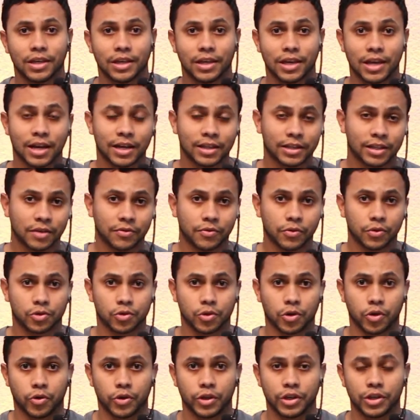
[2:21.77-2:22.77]
E ela teve
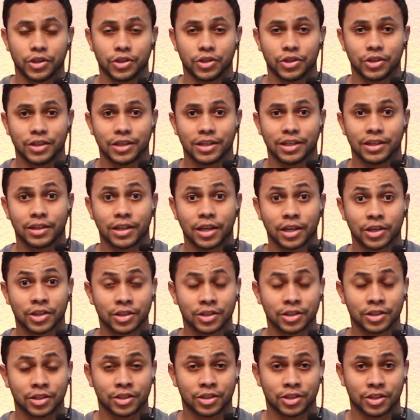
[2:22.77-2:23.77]
sua origem na
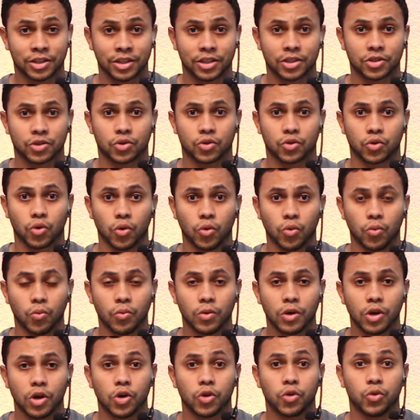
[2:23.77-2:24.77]
dinastia Zhou,
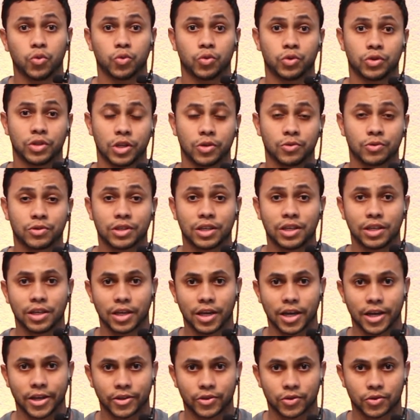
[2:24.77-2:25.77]
nos anos
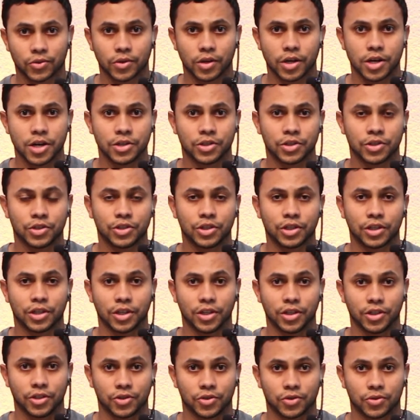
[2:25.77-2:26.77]
500 a.C.
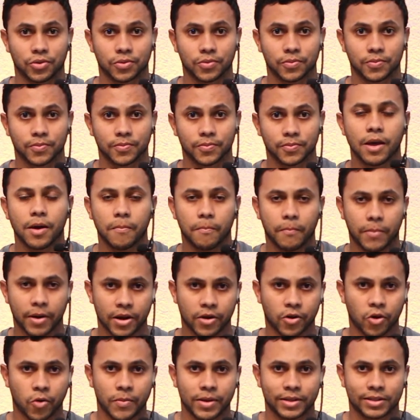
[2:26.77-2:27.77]

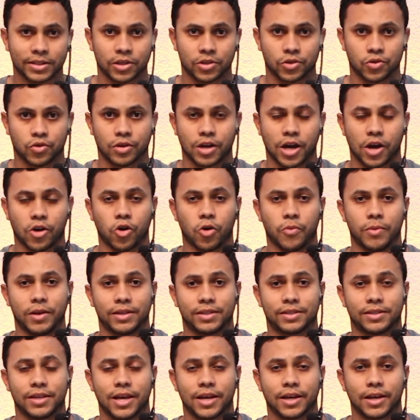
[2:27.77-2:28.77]
Para começar a jogar a cobra
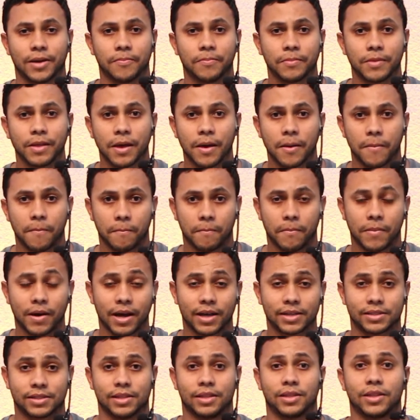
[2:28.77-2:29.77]
cega,
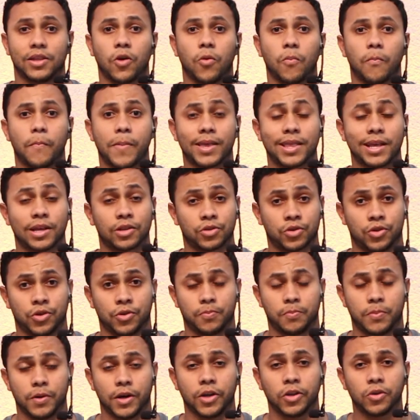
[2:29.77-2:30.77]
basta ter um pedaço de
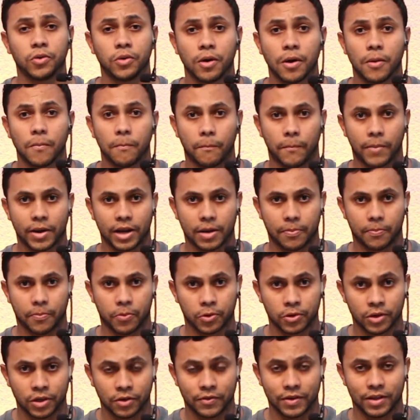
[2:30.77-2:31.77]
pano para
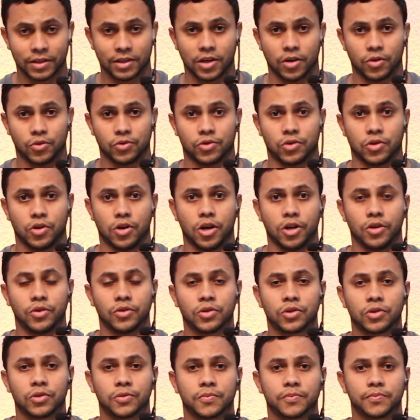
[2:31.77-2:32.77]
poder vendar os
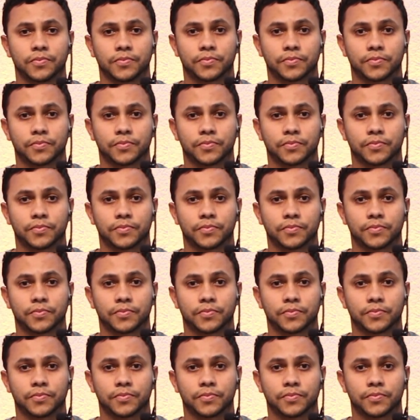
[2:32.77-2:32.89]
olhos.